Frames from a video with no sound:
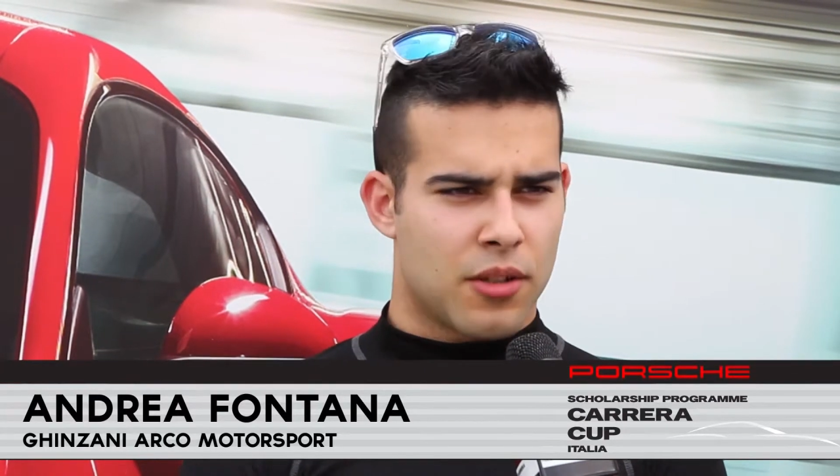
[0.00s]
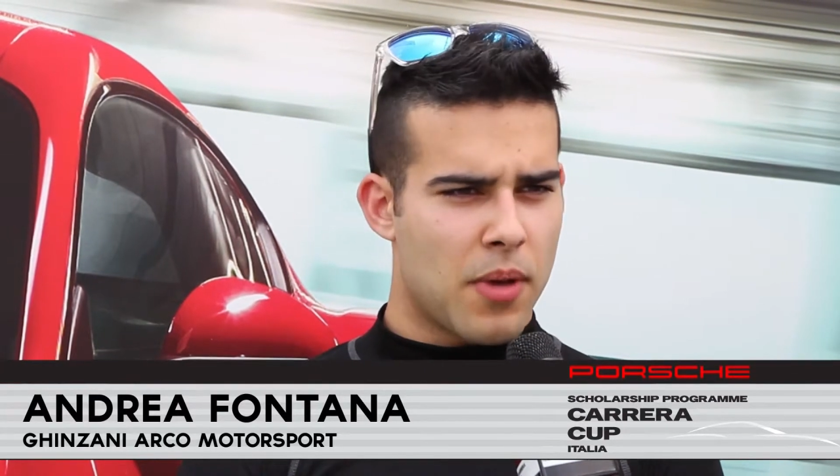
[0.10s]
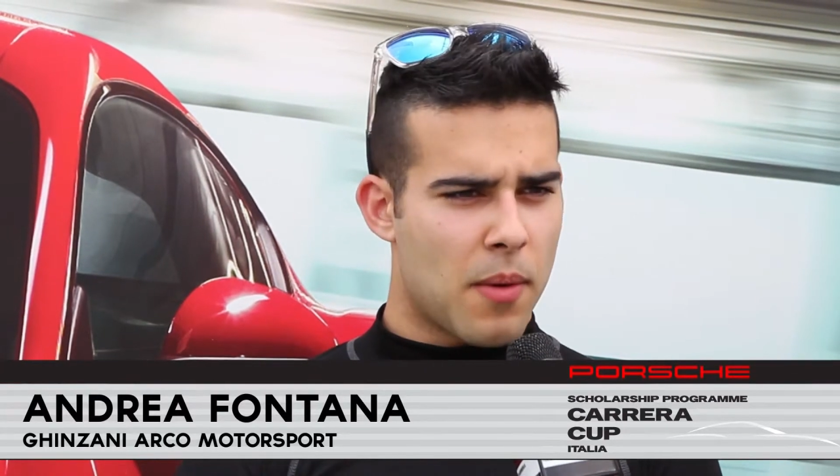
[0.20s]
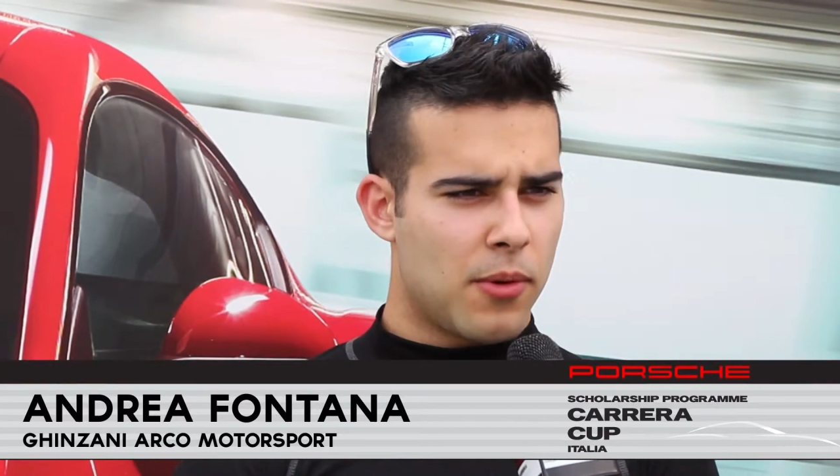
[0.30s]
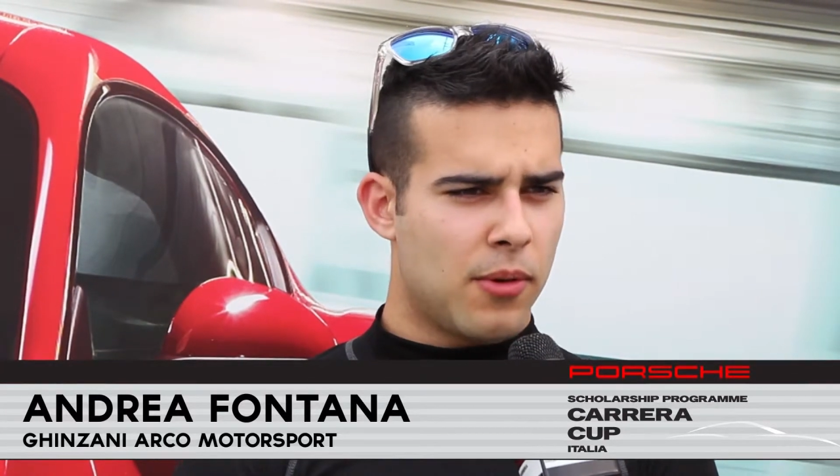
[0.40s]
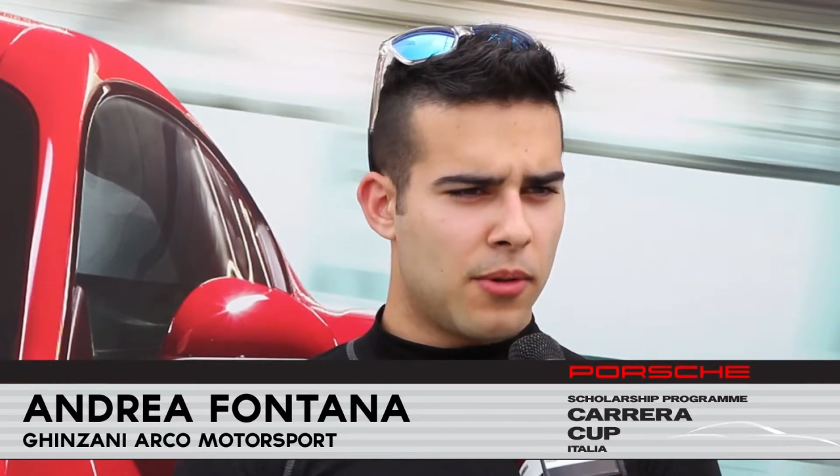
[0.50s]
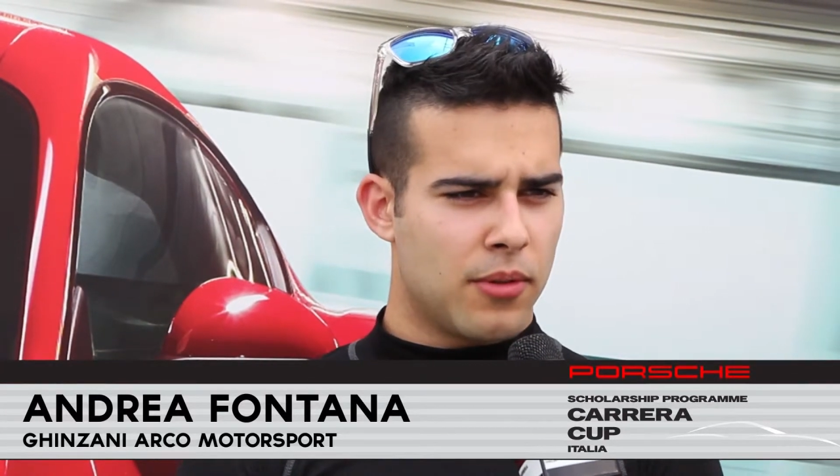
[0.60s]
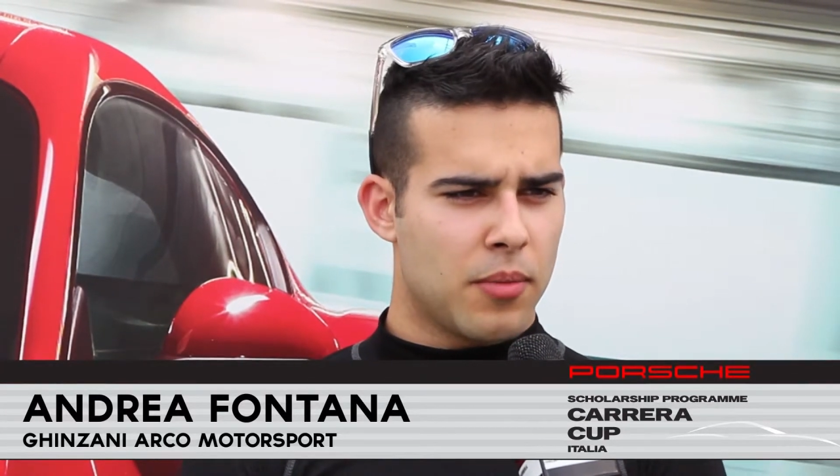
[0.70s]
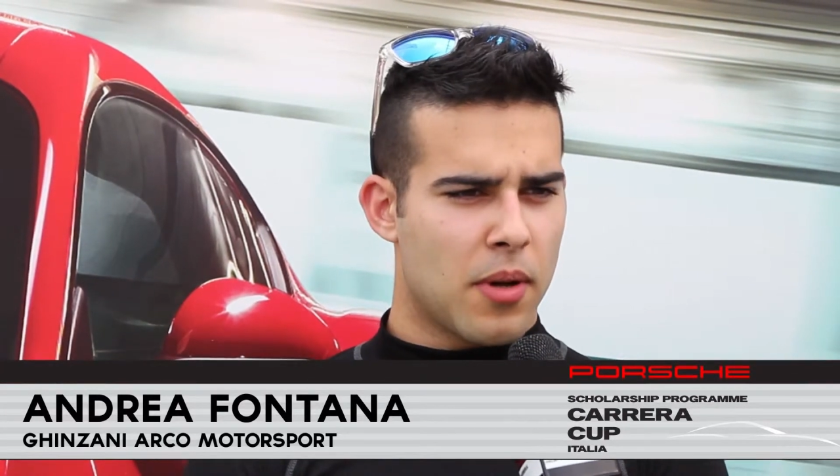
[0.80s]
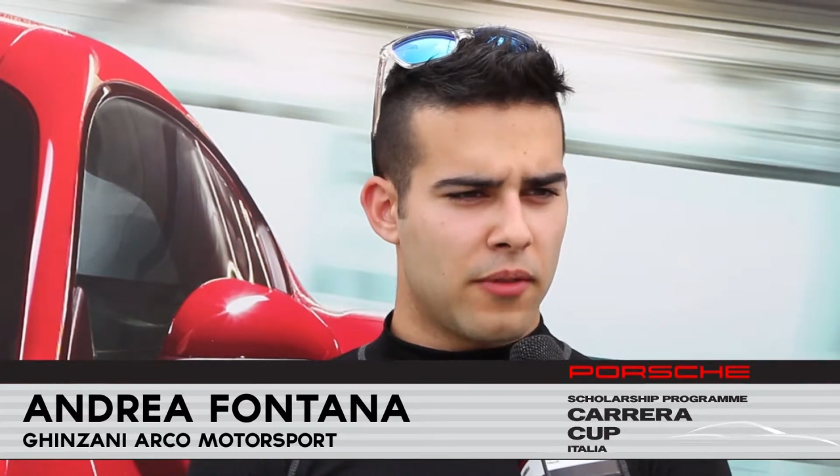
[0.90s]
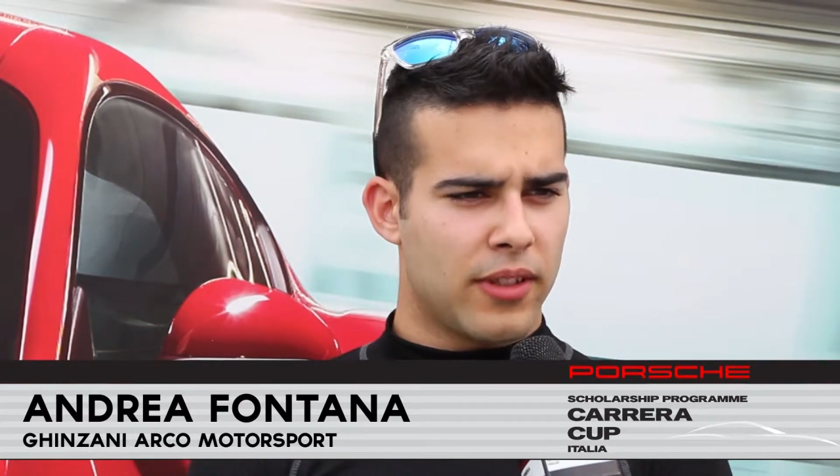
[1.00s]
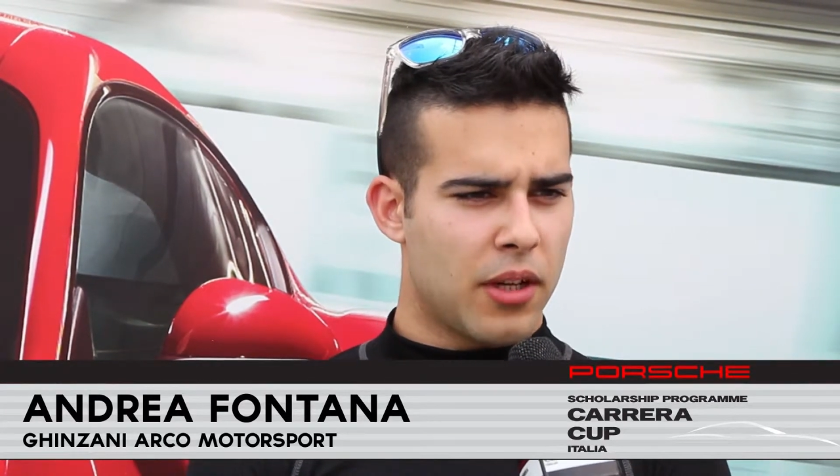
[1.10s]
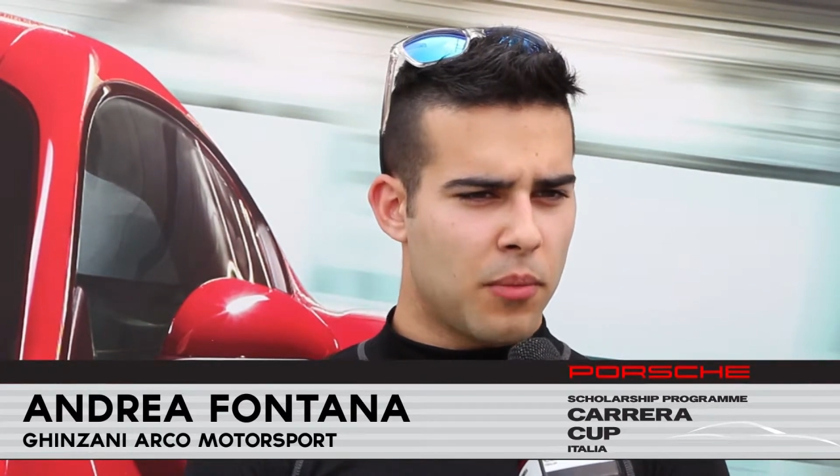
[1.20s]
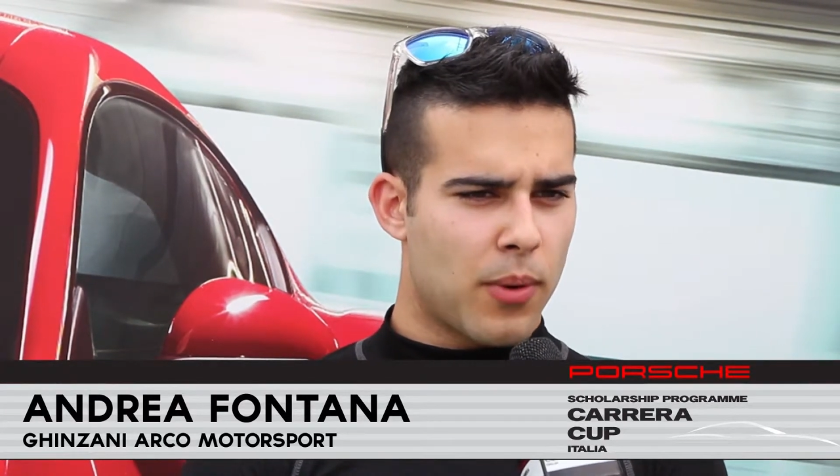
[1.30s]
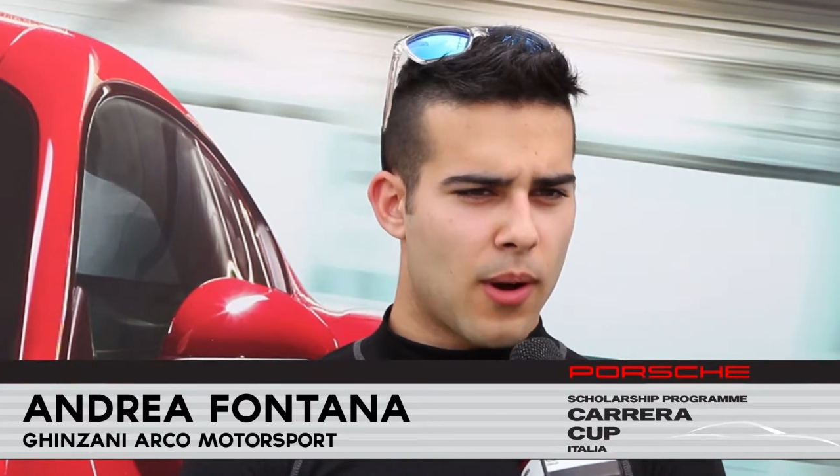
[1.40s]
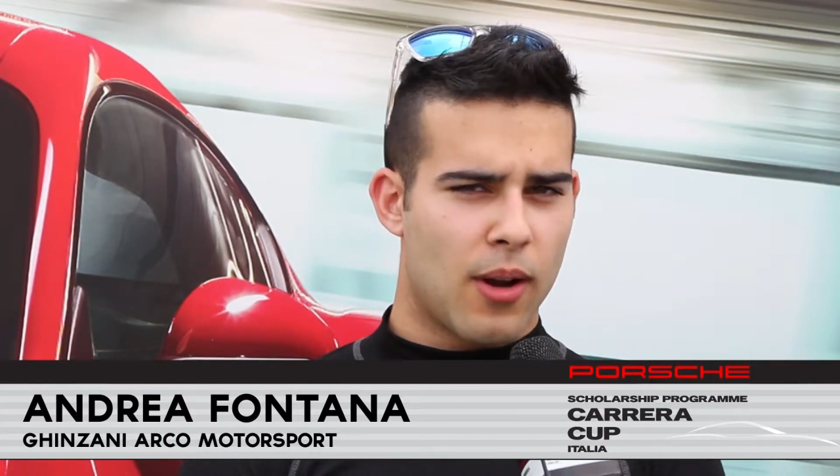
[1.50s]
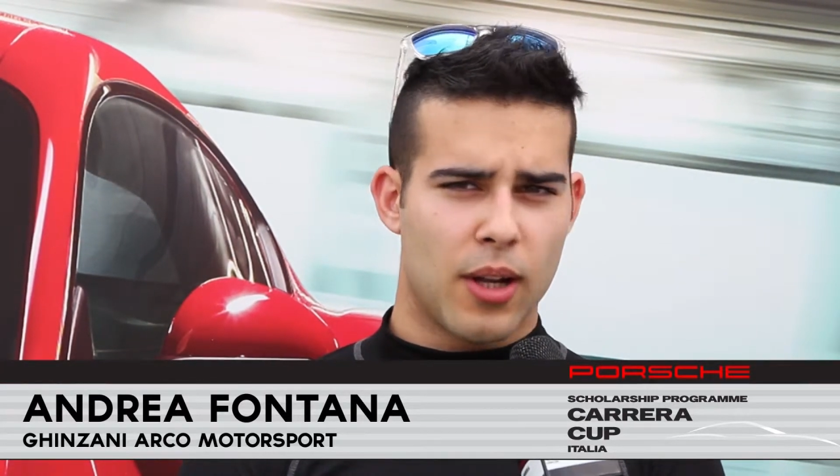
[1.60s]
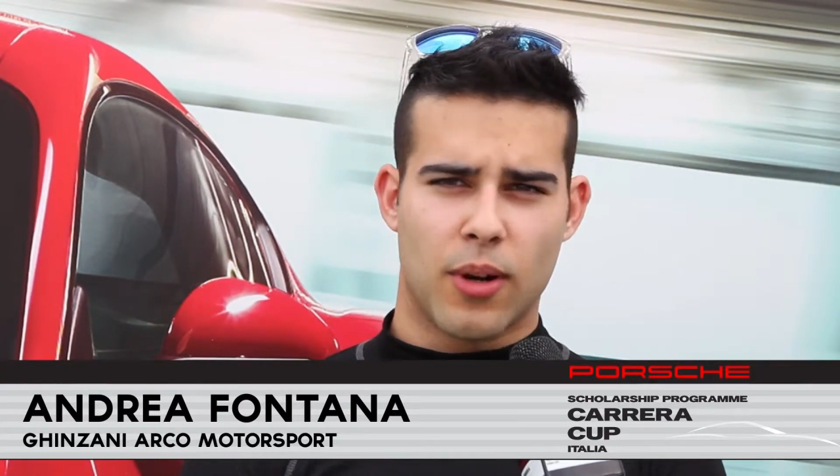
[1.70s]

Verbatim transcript: dobbiamo, dobbiamo, vedere un po'